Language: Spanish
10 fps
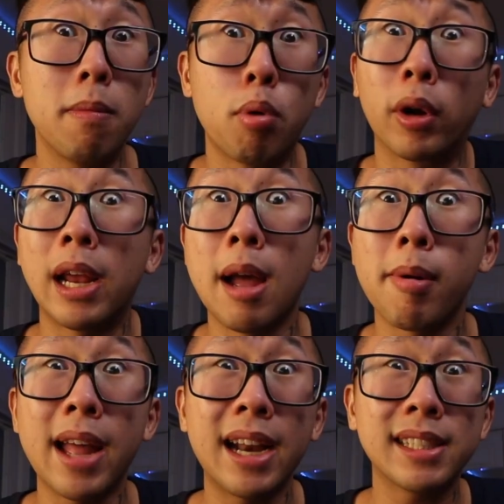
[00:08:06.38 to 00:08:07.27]
Porque la
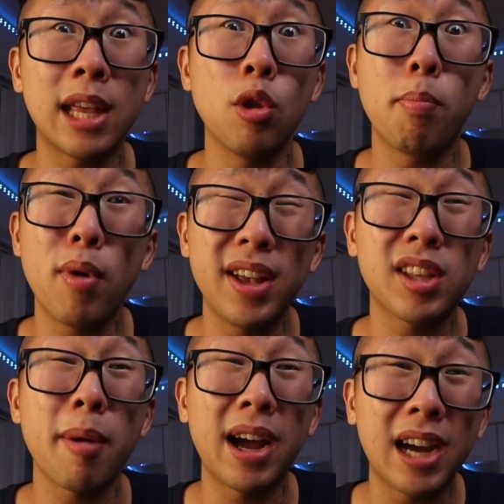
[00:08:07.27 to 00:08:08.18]
verdad es que no puedes
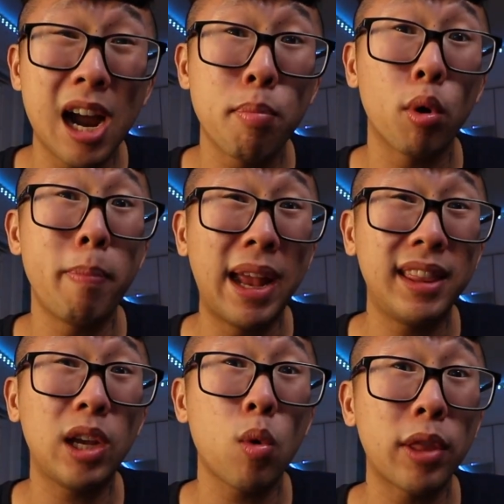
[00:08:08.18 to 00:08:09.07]
trabajar por
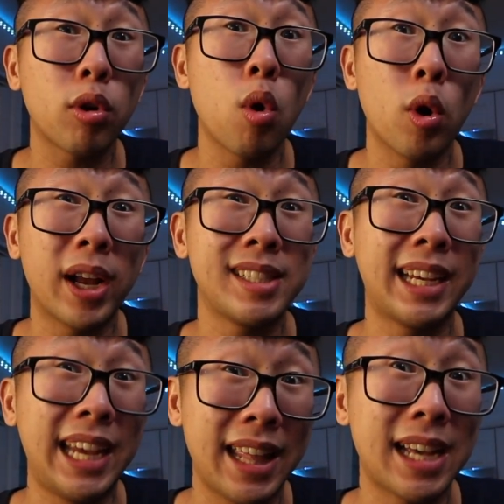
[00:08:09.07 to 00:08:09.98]
24 horas
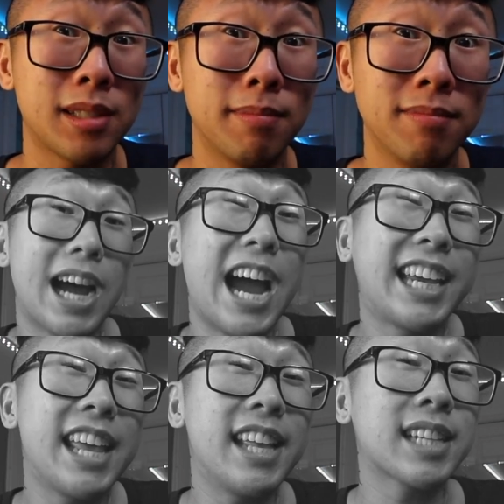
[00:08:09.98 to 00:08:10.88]
seguidas. Hay
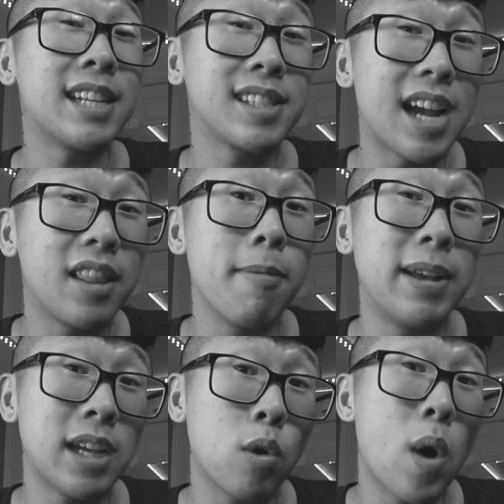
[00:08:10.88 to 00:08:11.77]
que descansar de
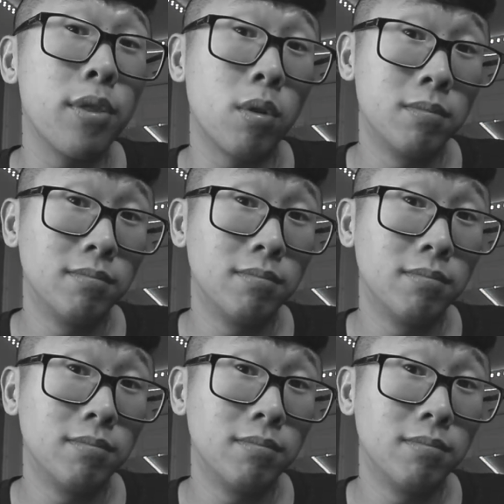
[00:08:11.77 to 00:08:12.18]
vez en cuando.